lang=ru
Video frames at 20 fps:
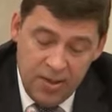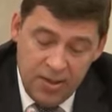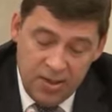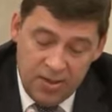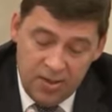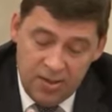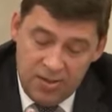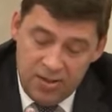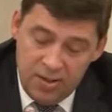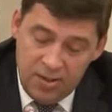
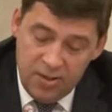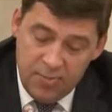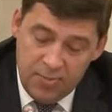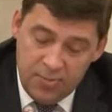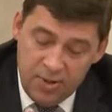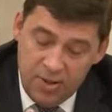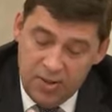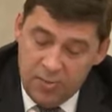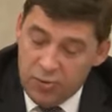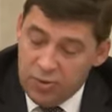отнесение
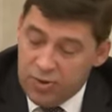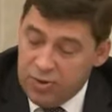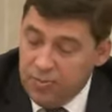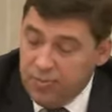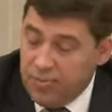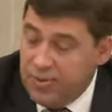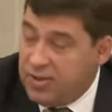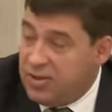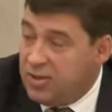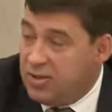полномочий
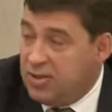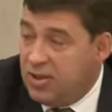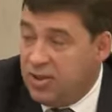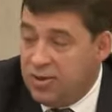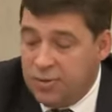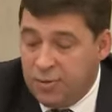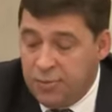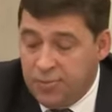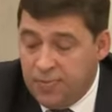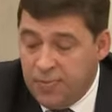по
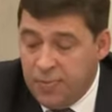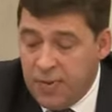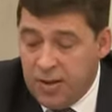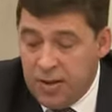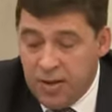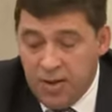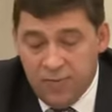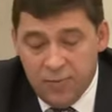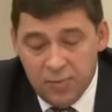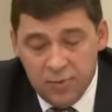созданию
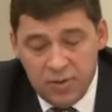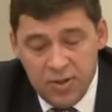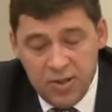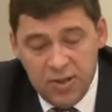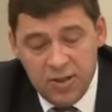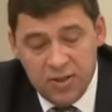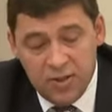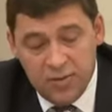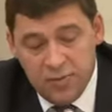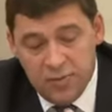и
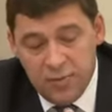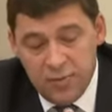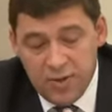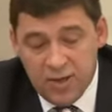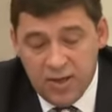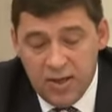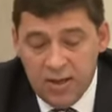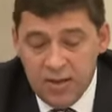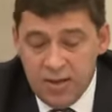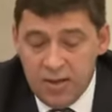функционированию
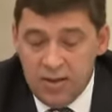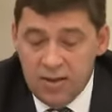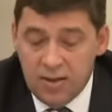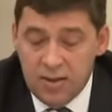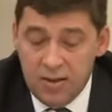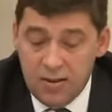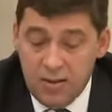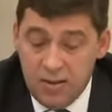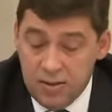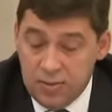
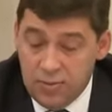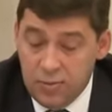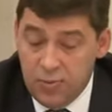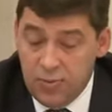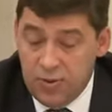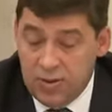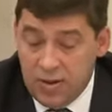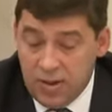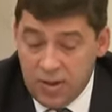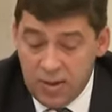региональных
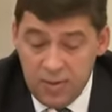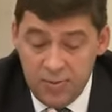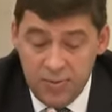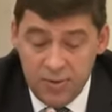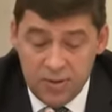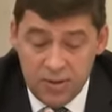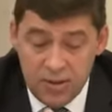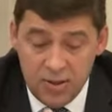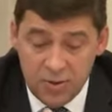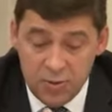особых
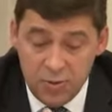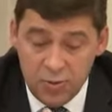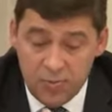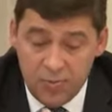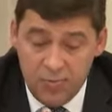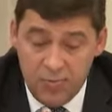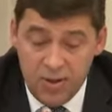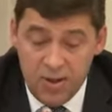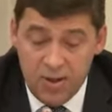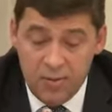экономических зон
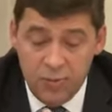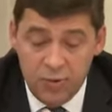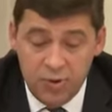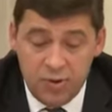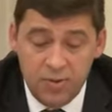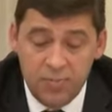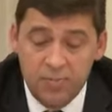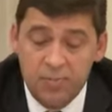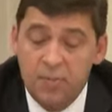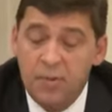к
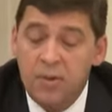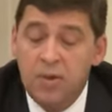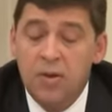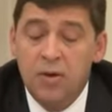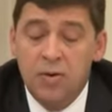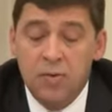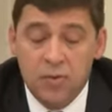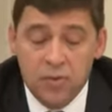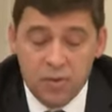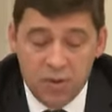полномочиям
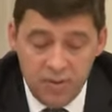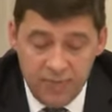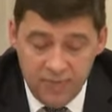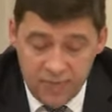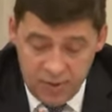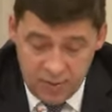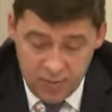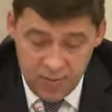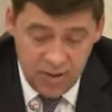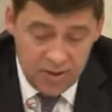органов
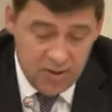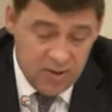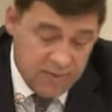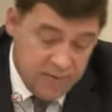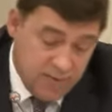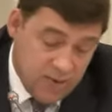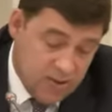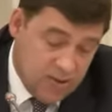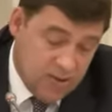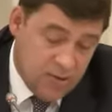государственной
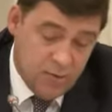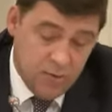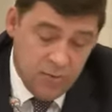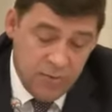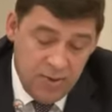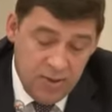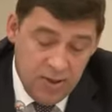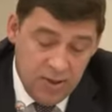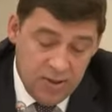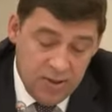власти
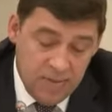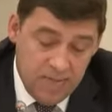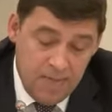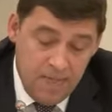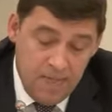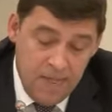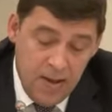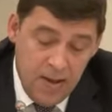субъекта.